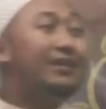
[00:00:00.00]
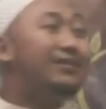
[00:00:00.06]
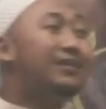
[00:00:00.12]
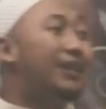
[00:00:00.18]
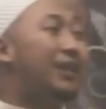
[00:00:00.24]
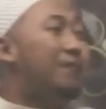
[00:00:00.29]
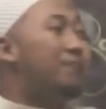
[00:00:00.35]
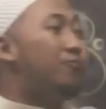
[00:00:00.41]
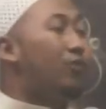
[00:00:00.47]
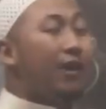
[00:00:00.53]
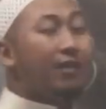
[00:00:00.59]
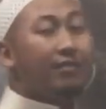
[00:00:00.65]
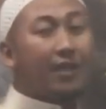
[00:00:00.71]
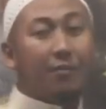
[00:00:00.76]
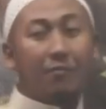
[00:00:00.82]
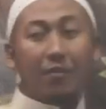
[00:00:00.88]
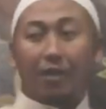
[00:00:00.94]
saya pun
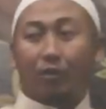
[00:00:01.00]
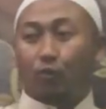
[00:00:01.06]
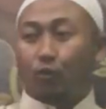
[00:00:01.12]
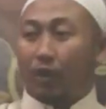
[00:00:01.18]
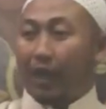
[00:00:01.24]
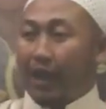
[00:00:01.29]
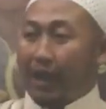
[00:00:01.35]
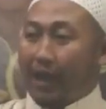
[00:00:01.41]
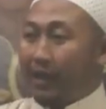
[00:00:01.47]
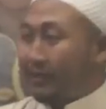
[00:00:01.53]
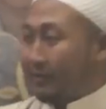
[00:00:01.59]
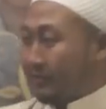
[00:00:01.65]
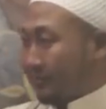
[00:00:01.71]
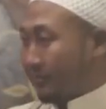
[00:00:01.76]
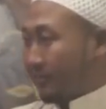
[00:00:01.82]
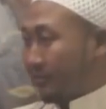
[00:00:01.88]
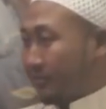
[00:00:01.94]
hatam Al-Quran.
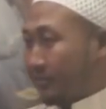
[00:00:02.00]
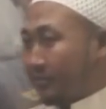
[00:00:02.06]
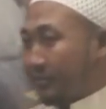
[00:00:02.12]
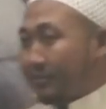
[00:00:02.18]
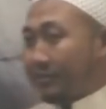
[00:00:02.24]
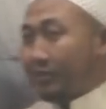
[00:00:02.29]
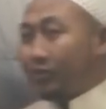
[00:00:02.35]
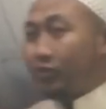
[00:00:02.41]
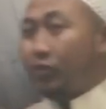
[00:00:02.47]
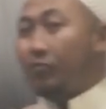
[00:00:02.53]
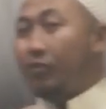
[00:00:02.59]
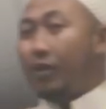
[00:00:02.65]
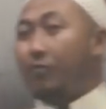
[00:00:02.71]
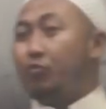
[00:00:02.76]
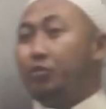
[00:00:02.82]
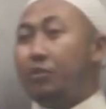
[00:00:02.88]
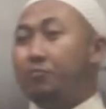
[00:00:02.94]

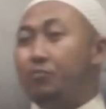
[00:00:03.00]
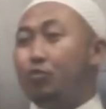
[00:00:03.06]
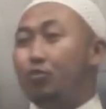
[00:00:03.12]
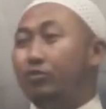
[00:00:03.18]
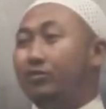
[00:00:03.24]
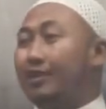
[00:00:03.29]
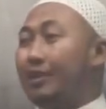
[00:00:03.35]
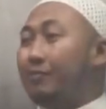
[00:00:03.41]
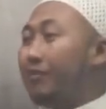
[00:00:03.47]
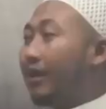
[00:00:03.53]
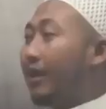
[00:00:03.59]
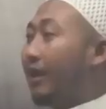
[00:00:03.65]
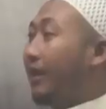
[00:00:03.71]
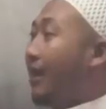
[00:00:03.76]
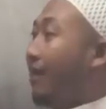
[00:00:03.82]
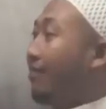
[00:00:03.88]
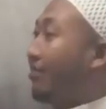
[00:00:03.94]
Coba bu ibu senapa
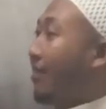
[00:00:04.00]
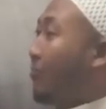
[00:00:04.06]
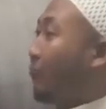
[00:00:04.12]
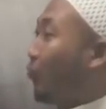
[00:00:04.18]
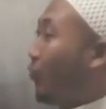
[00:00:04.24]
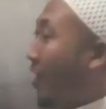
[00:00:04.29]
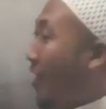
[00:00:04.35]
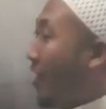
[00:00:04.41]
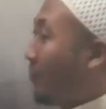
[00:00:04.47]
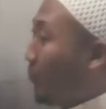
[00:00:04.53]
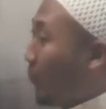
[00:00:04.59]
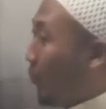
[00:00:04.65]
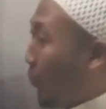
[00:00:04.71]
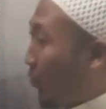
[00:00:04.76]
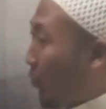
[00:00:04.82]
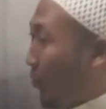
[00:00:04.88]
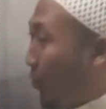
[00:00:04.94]
kali hatam Quran
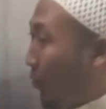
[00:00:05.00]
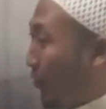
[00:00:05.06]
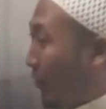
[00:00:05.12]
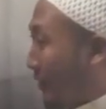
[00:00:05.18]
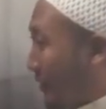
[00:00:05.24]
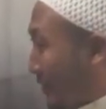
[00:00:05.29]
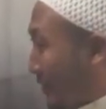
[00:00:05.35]
pun.